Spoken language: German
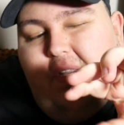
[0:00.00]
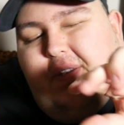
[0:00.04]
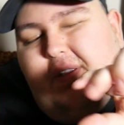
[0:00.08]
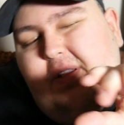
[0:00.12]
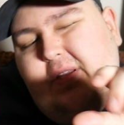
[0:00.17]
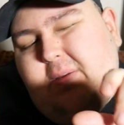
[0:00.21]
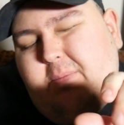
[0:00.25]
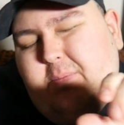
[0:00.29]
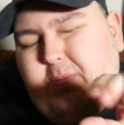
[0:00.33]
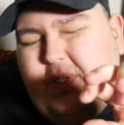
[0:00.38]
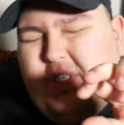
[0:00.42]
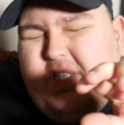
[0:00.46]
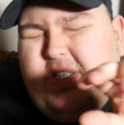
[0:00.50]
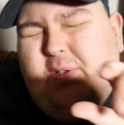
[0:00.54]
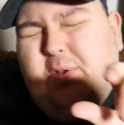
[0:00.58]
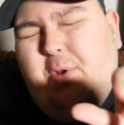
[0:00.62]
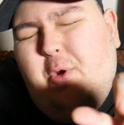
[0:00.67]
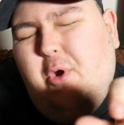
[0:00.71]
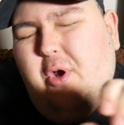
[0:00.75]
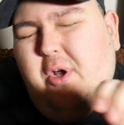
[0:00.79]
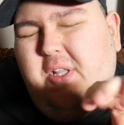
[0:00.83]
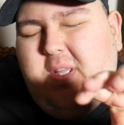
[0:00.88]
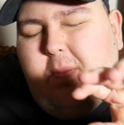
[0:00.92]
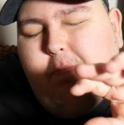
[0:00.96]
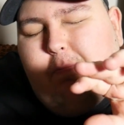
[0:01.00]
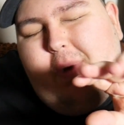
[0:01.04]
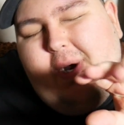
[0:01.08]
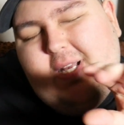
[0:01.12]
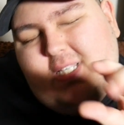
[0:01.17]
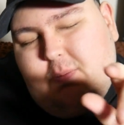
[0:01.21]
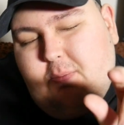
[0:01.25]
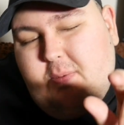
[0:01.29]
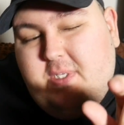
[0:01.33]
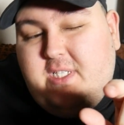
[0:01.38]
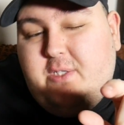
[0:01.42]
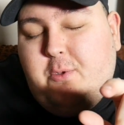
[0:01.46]
ne, ein bisschen höher, den
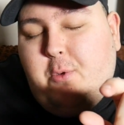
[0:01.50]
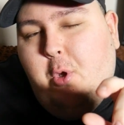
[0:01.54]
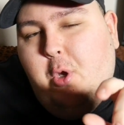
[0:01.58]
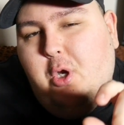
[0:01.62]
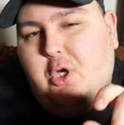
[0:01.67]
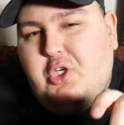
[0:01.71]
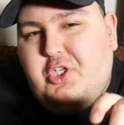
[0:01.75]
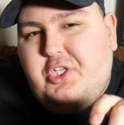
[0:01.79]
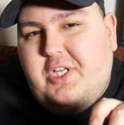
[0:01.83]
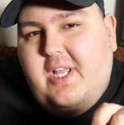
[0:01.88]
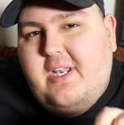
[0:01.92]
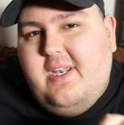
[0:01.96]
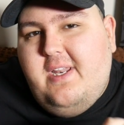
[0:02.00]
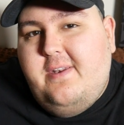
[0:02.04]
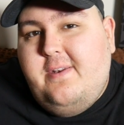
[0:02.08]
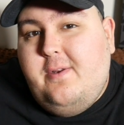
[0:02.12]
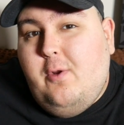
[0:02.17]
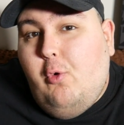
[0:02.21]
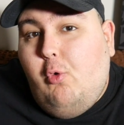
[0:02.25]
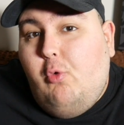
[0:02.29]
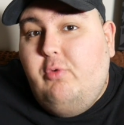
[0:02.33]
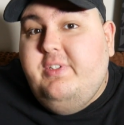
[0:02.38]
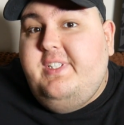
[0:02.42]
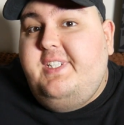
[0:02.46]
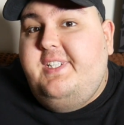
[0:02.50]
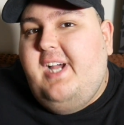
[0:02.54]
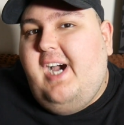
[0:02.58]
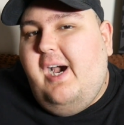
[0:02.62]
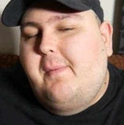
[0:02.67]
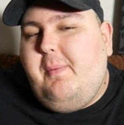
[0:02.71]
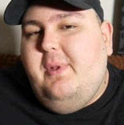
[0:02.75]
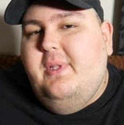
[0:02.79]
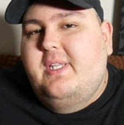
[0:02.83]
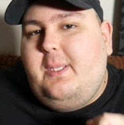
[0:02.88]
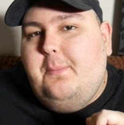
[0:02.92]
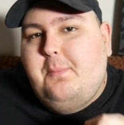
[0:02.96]
Bass ein bisschen höher stellen und die
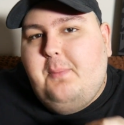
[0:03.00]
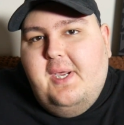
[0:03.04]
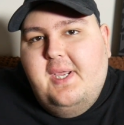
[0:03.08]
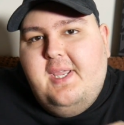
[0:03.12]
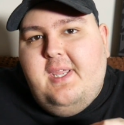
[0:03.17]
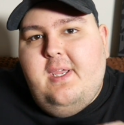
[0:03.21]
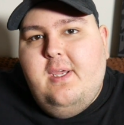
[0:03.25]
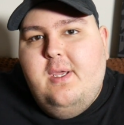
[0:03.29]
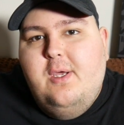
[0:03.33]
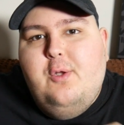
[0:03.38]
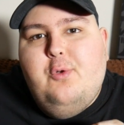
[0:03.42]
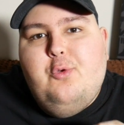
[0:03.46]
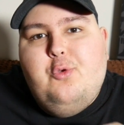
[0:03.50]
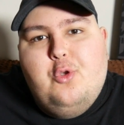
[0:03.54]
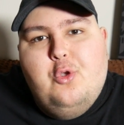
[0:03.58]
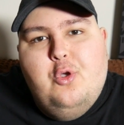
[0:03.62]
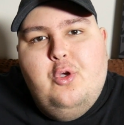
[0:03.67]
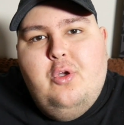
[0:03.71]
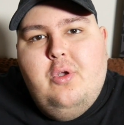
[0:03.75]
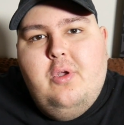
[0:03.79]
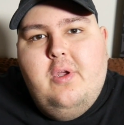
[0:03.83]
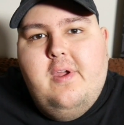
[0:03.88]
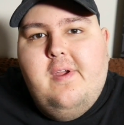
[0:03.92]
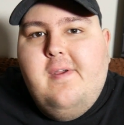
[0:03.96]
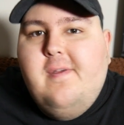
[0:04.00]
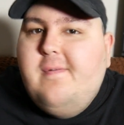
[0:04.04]
Nachbarn dabei, ne,